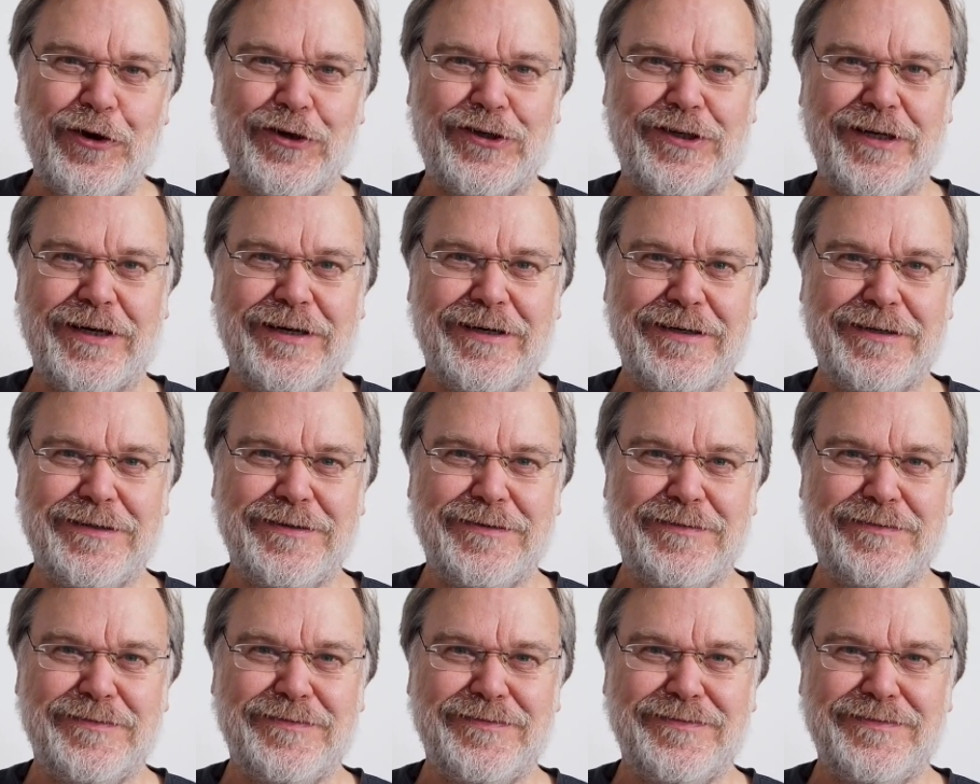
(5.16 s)

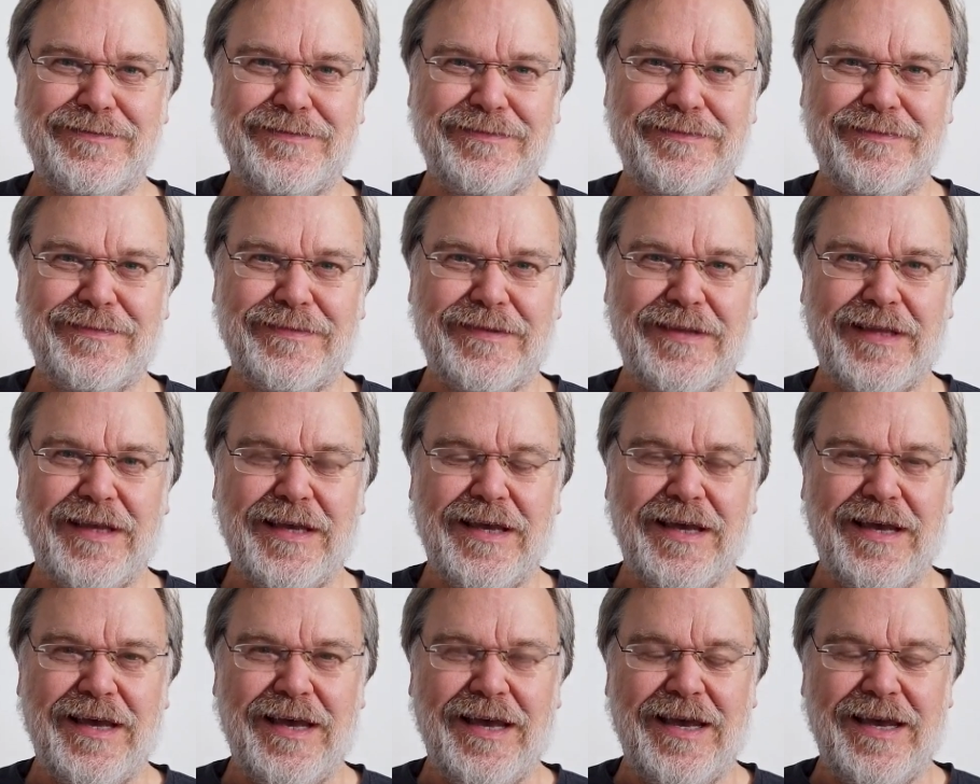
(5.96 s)
Götter.
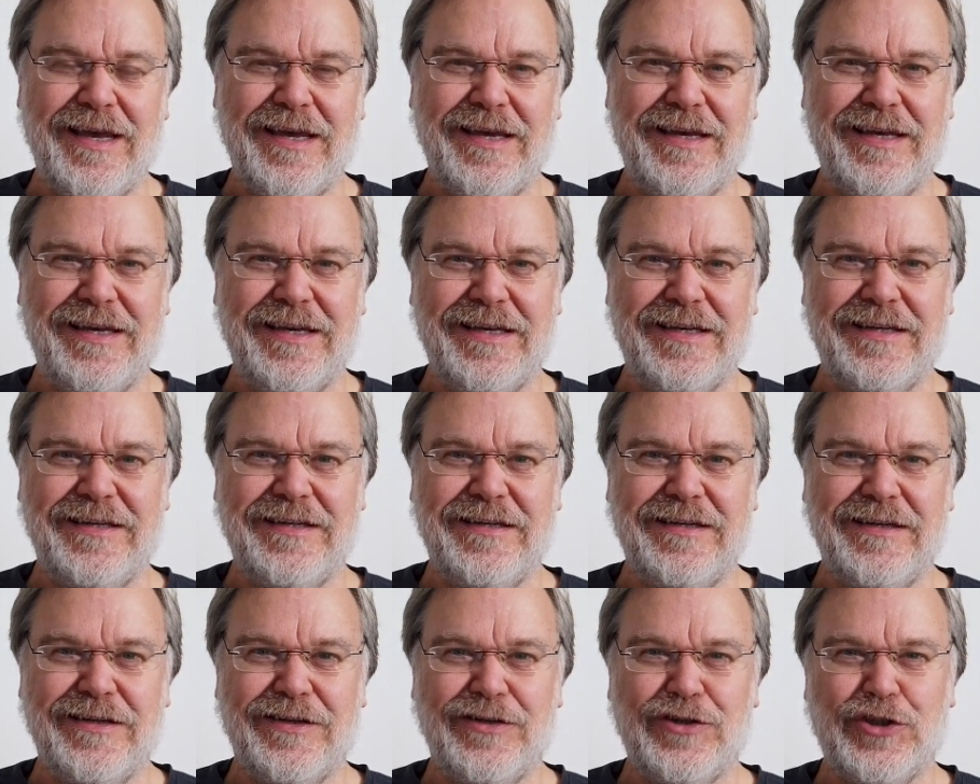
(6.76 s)

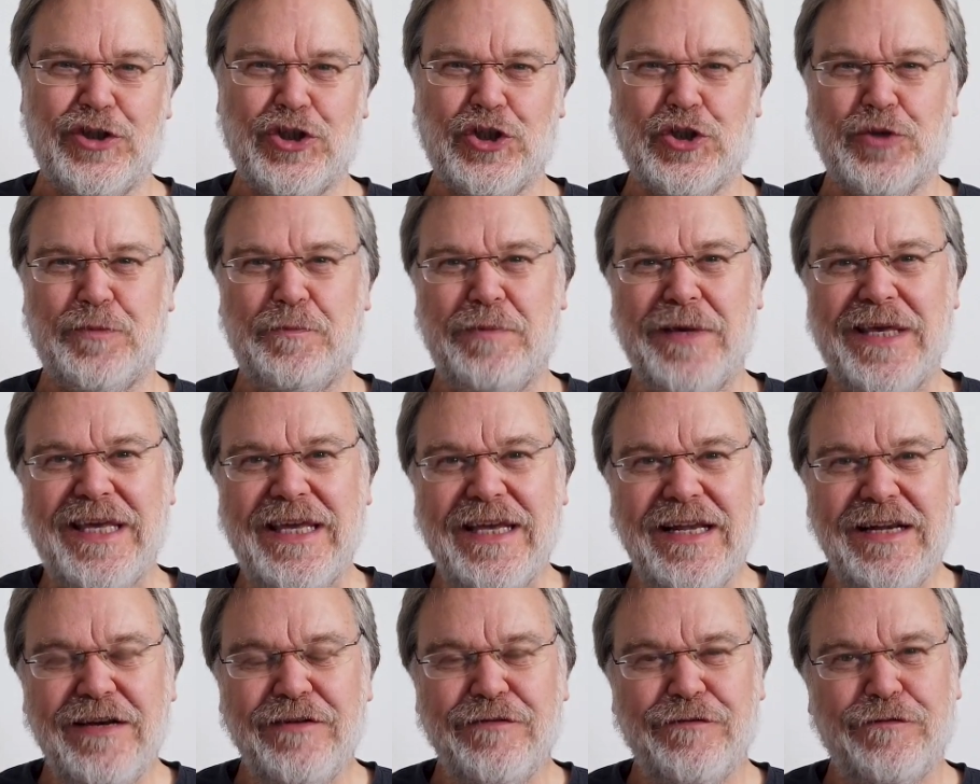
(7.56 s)
In
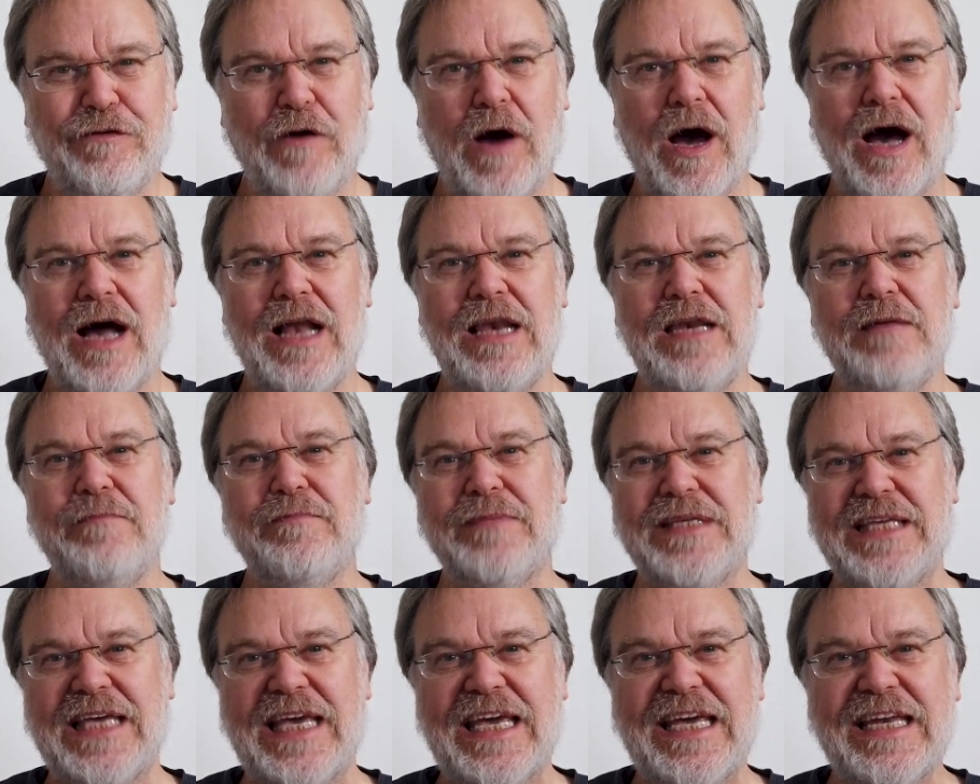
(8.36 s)
Spielen, vor
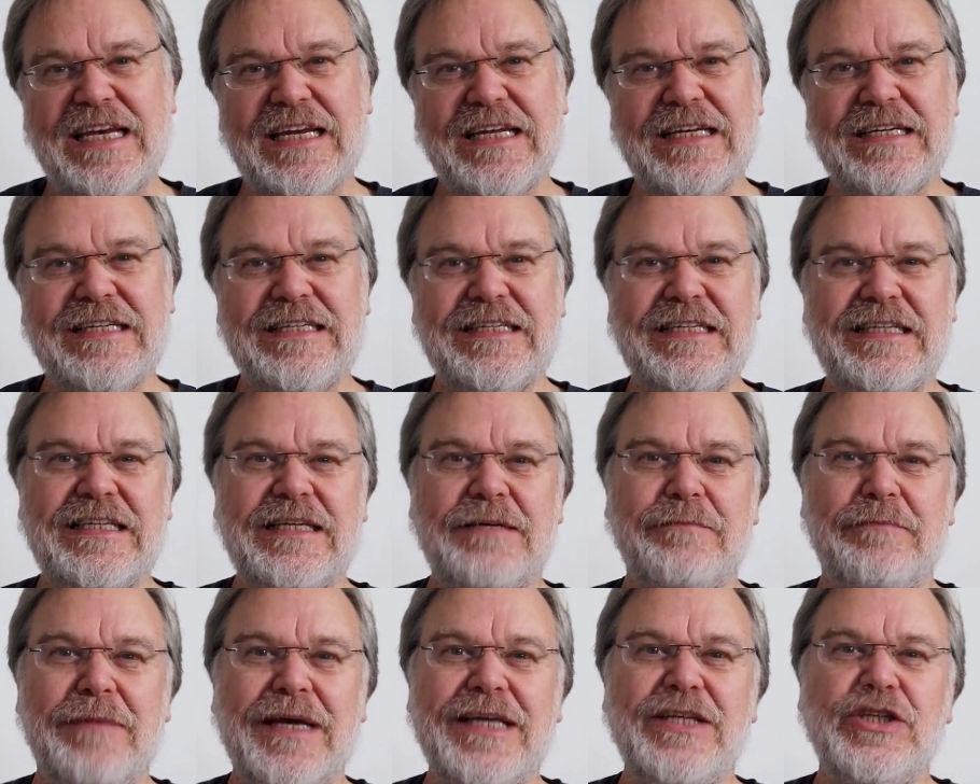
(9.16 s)
allem jenen, die
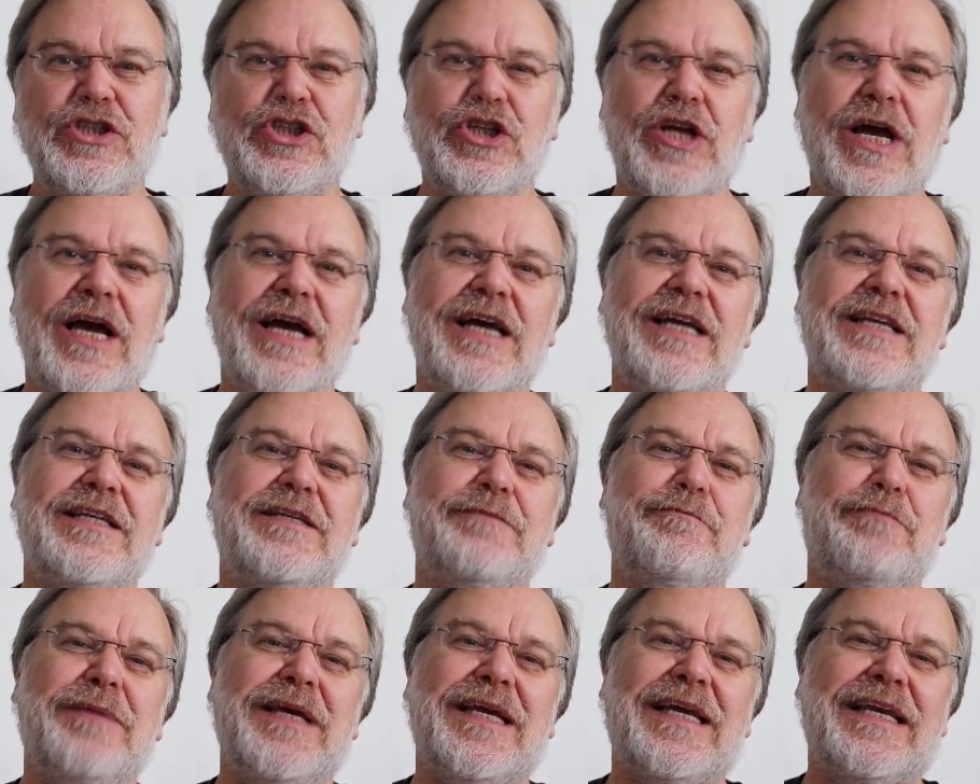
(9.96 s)
die
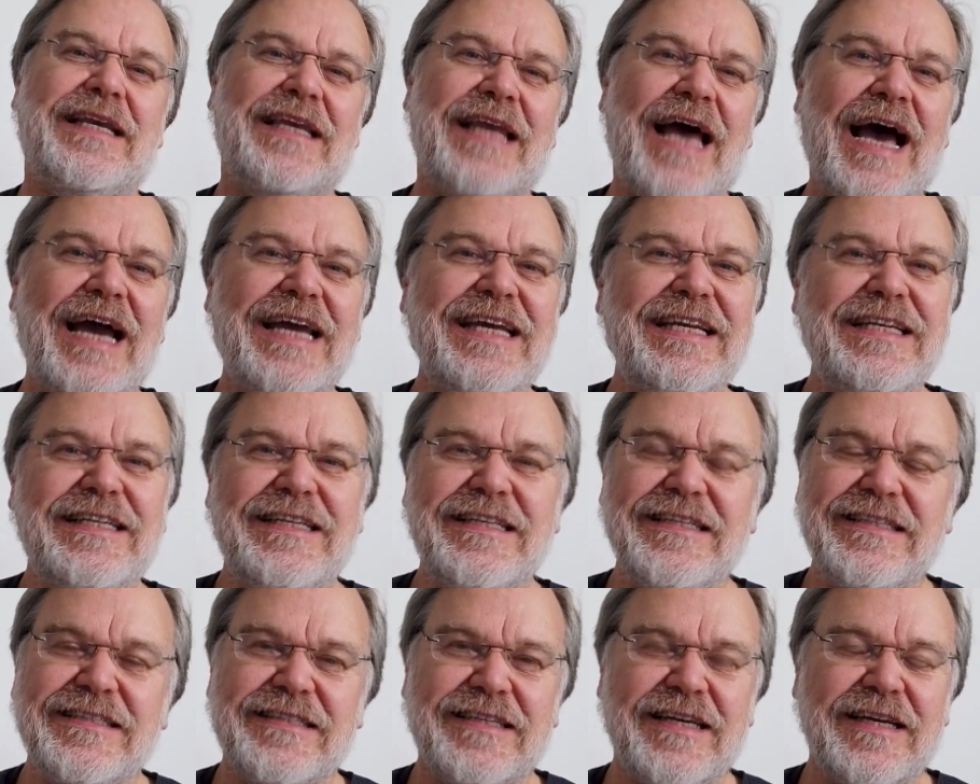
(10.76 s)
Menschheit
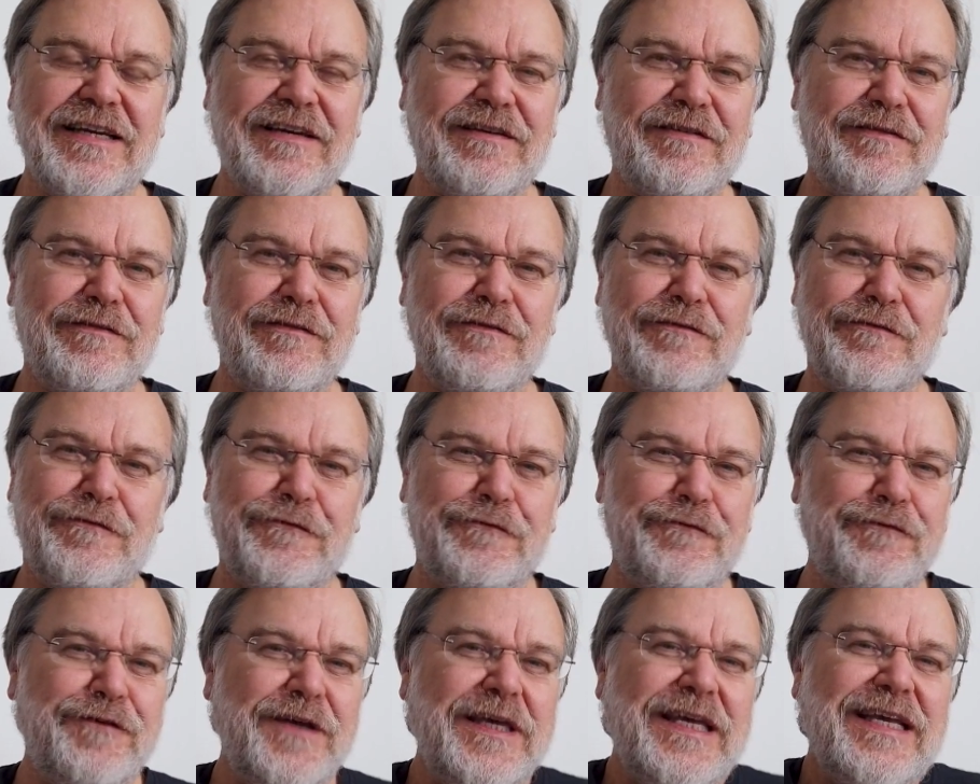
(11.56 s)
begleiten seit
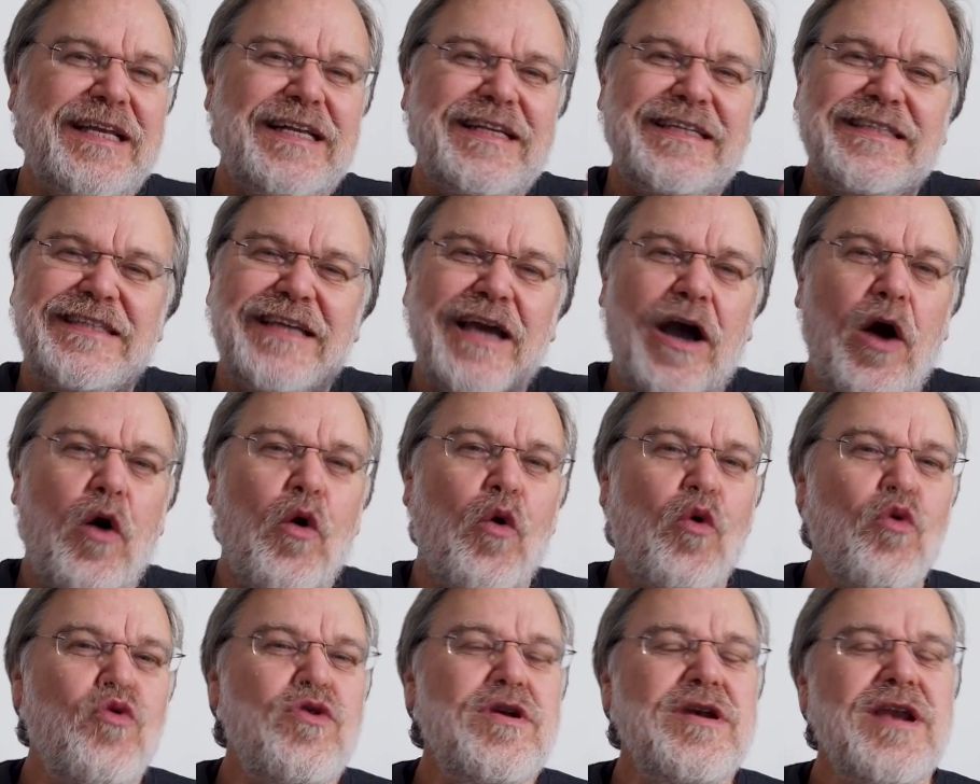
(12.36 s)
vielen
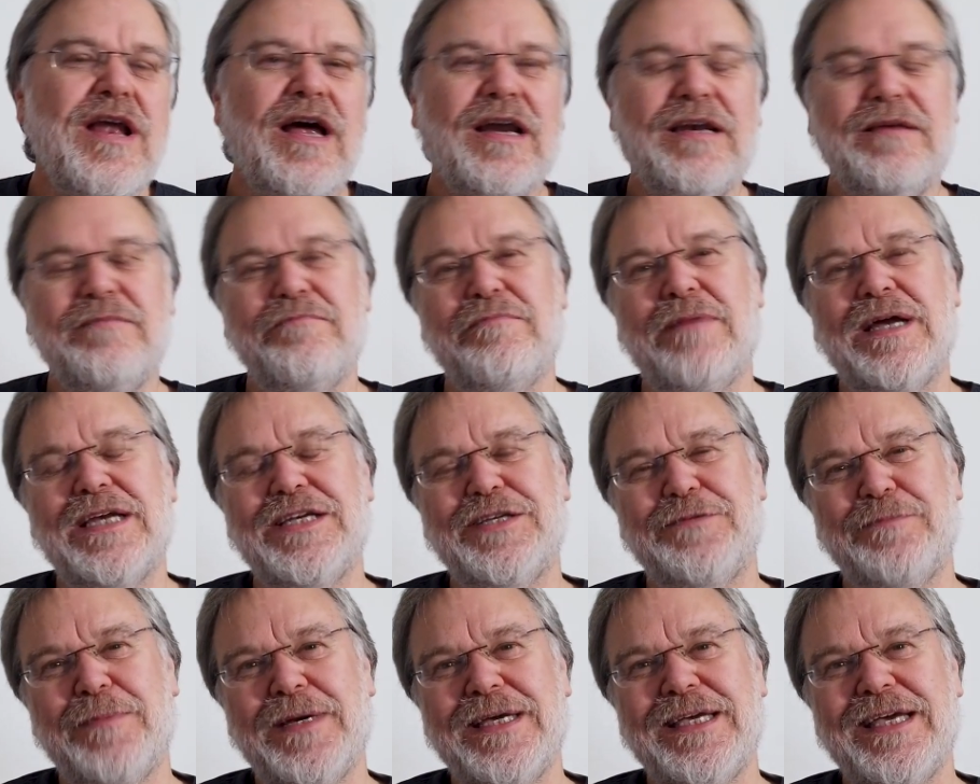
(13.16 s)
Jahrhunderten,
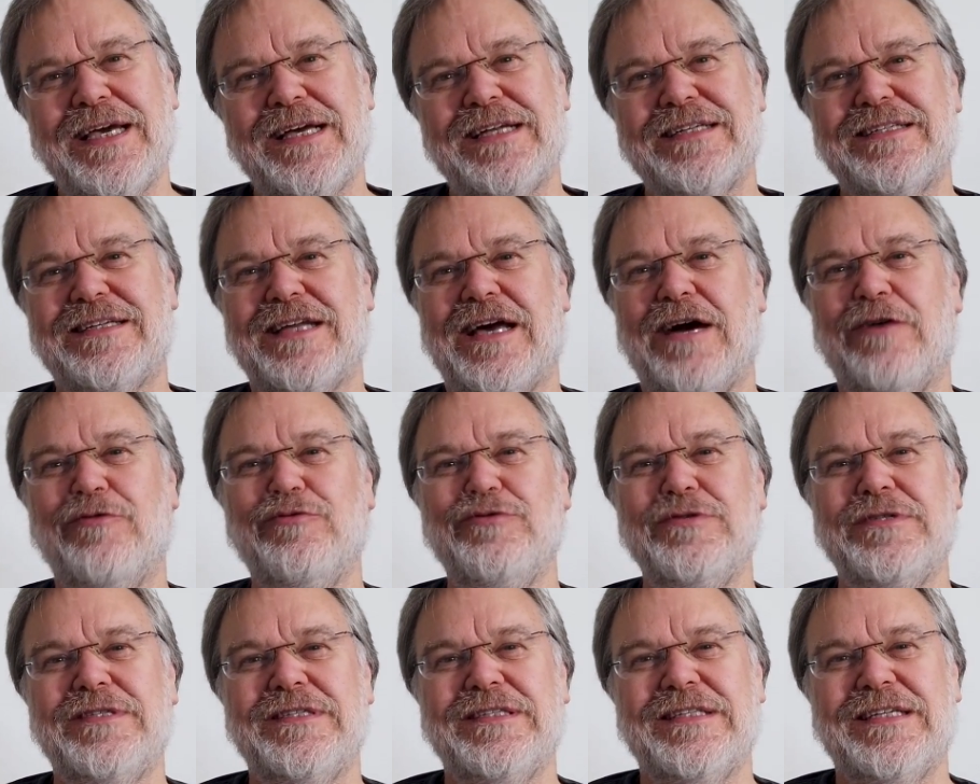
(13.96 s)
manchmal
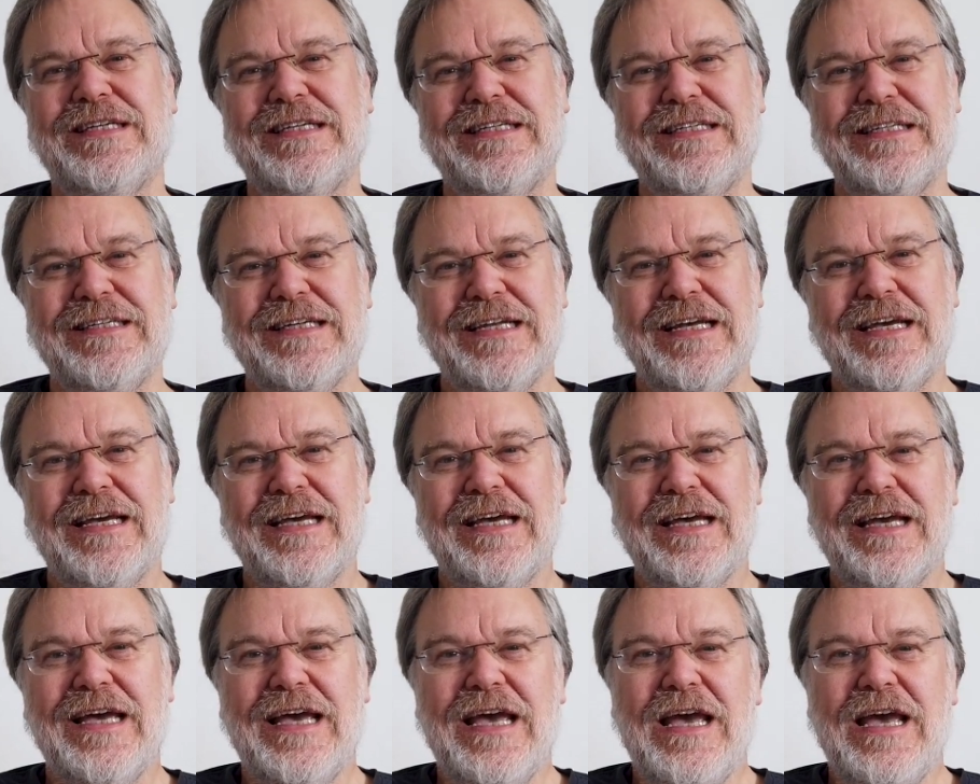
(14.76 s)
Jahrtausenden,